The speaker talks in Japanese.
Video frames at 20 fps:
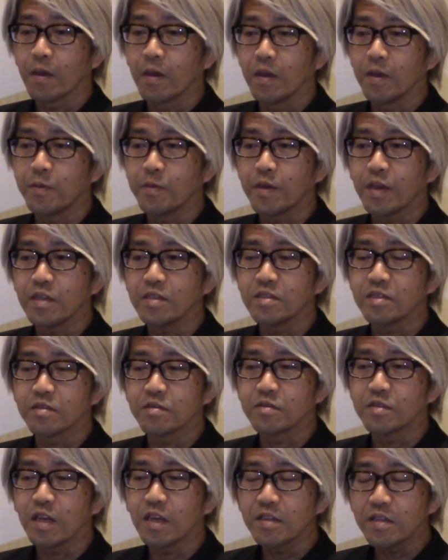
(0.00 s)
エフィカシー
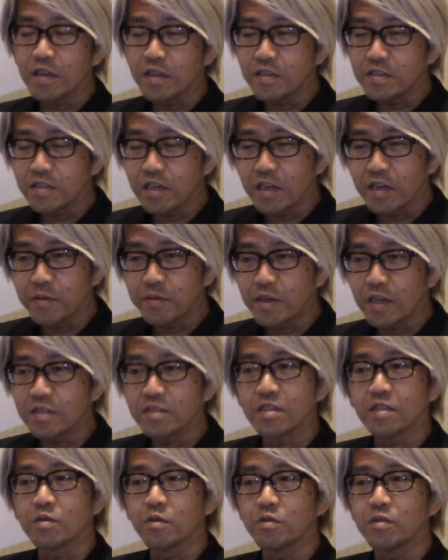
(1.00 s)
具体的にじゃあ
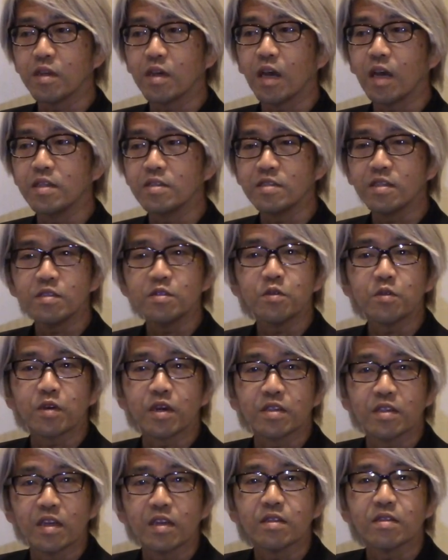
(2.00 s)
エフィカシーはどんな感じでしょう
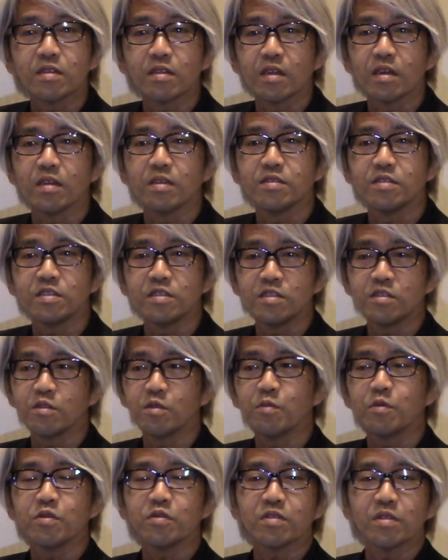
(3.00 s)
かねって自信
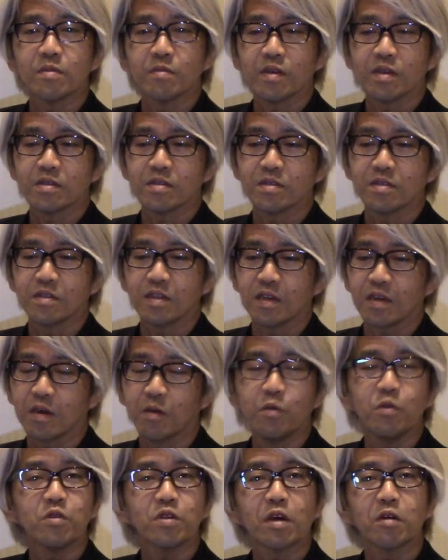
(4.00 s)
を持ってますなんか
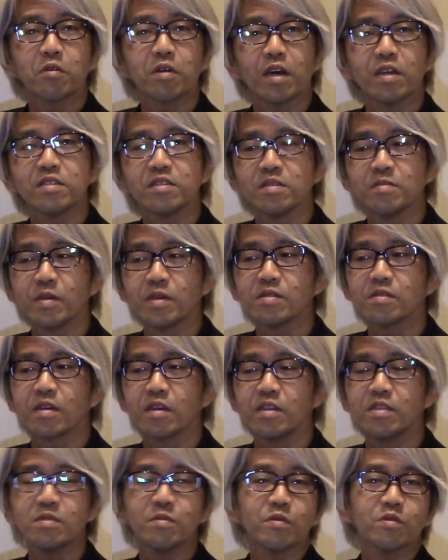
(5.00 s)
オーラを感じますと
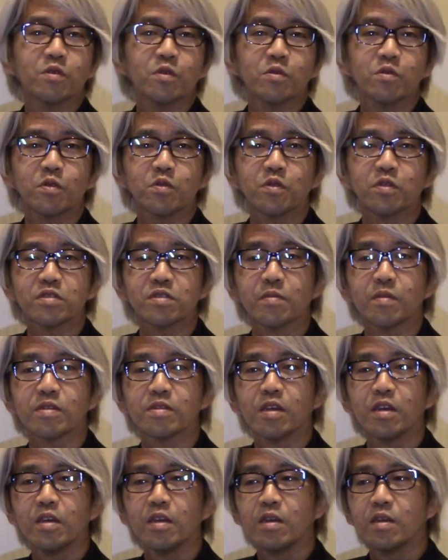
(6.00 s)
かいつも堂々としてま
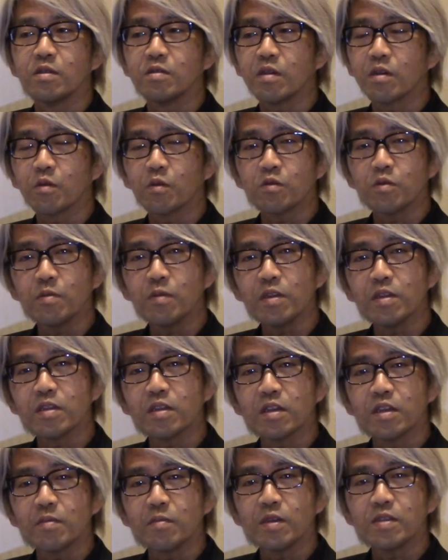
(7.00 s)
すそれは言葉で
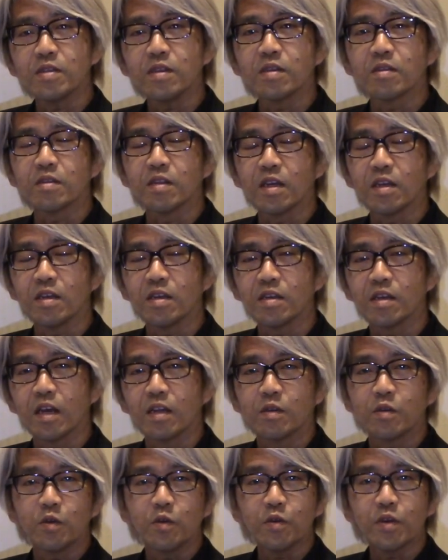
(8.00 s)
できませんよね
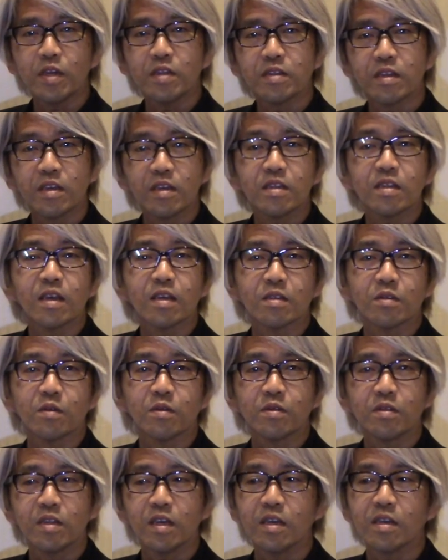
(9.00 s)
あの表現できない
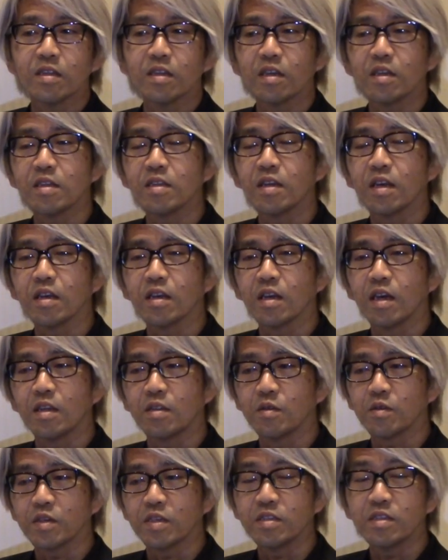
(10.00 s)
と定義できないあ
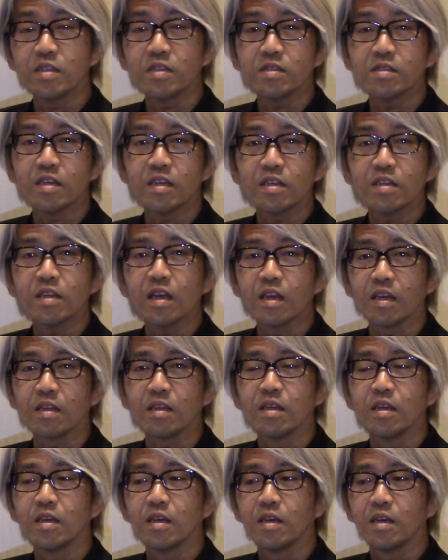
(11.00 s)
の記述できない
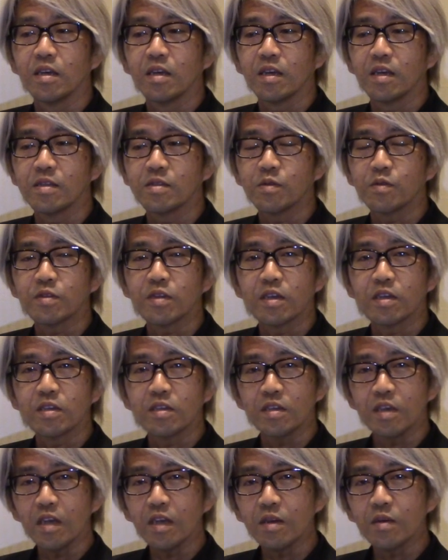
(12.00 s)
そういった
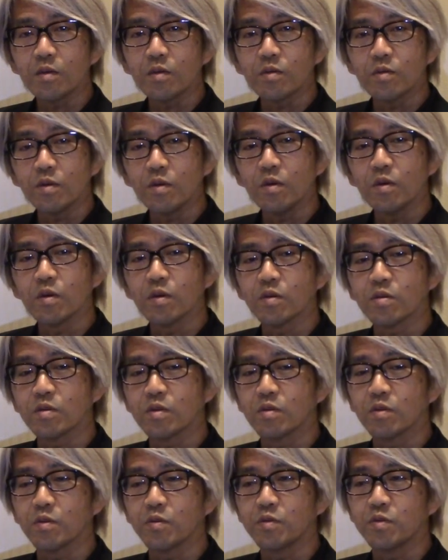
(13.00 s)
非言語の
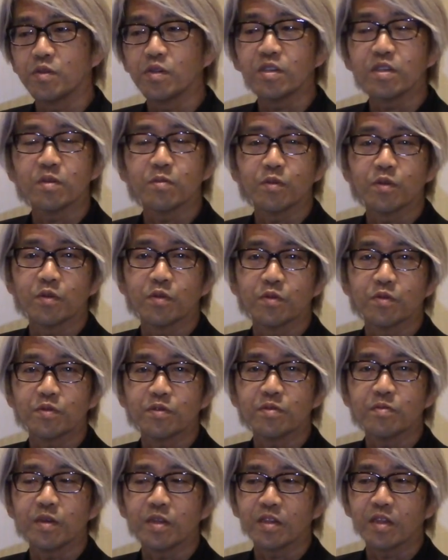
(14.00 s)
その雰囲気も
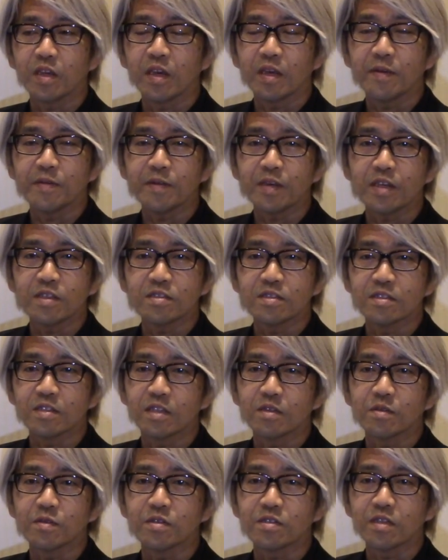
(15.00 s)
含めてエフィカシー
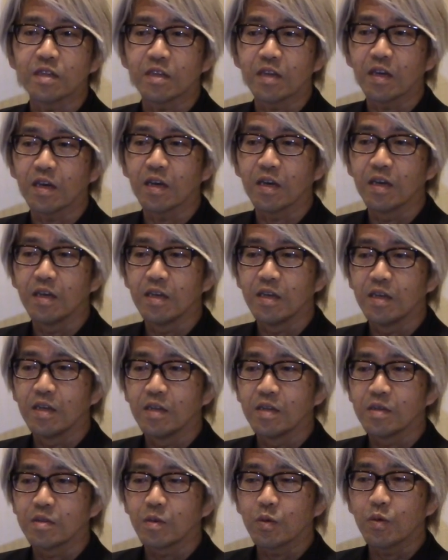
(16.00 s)
だとしたら
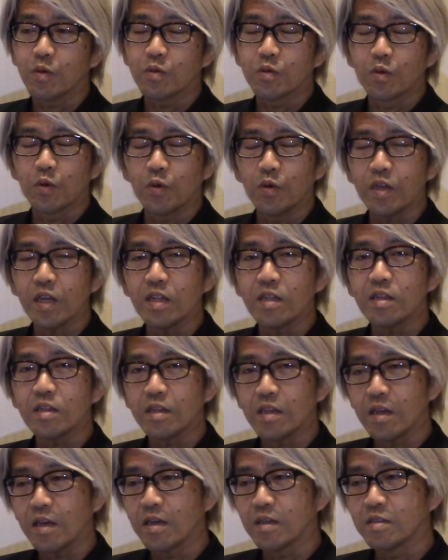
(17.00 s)
そこをどうやっ
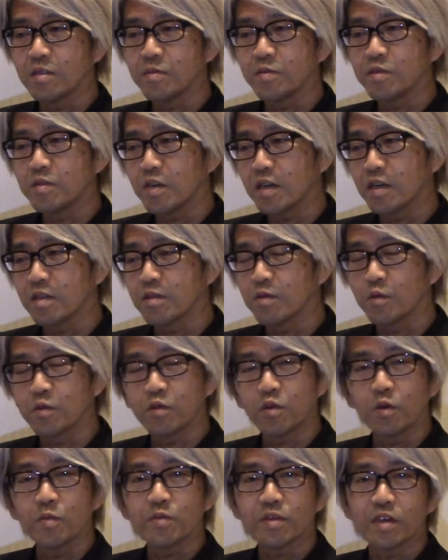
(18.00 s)
て自分の中に取
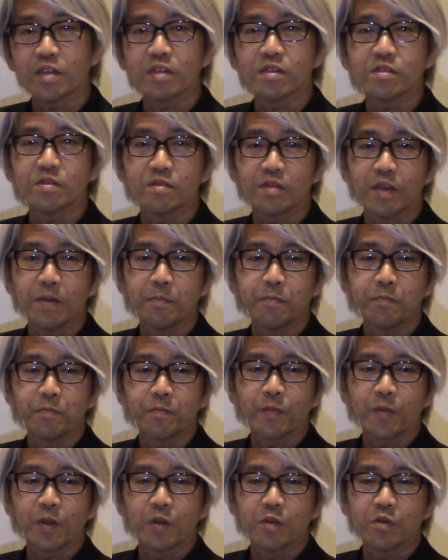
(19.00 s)
り込むかですよね
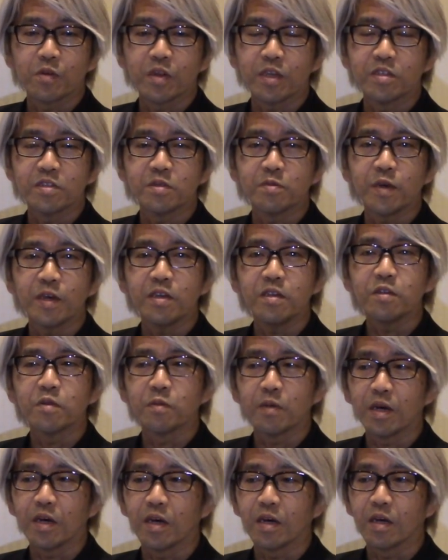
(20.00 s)
それは一番いい
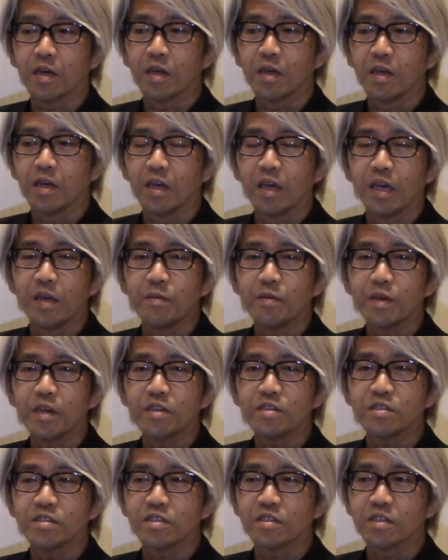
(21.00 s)
のは
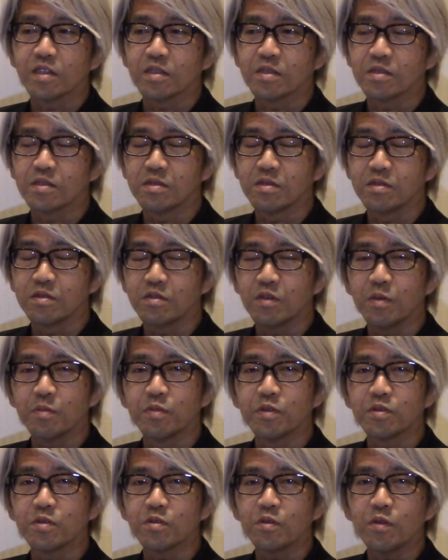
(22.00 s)
エフィカシーがすんごい
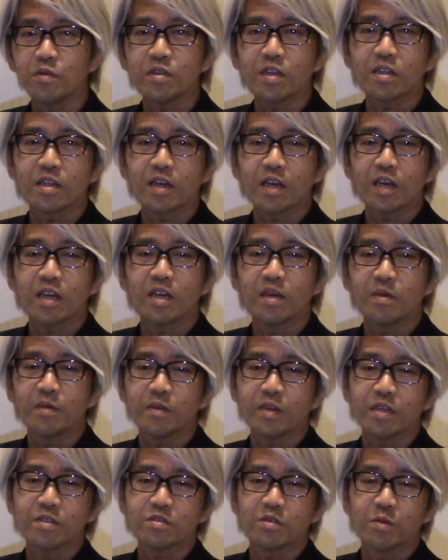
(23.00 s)
ぶっ飛んだ高い
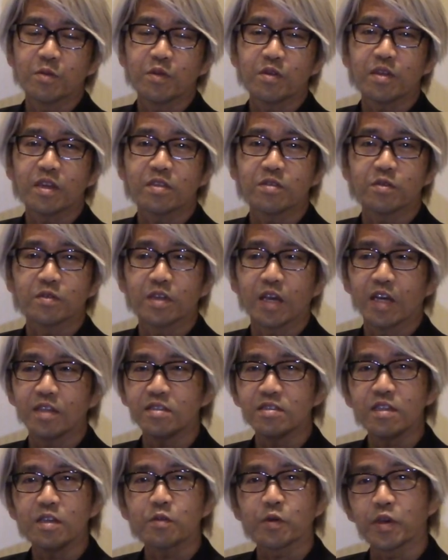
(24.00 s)
エフィカシーを持った人に会っ
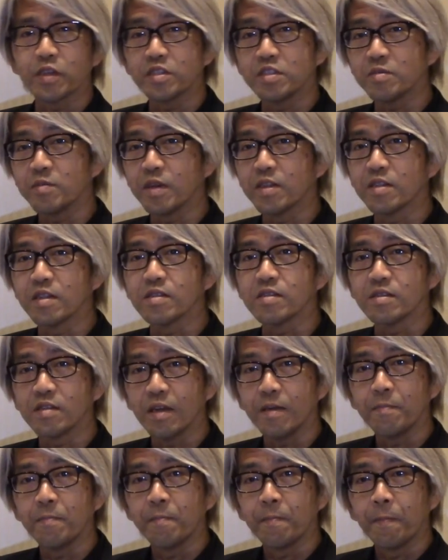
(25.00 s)
ちゃうのが一番です
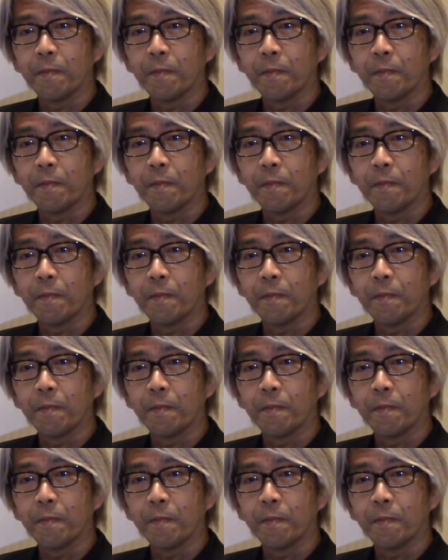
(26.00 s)
ね。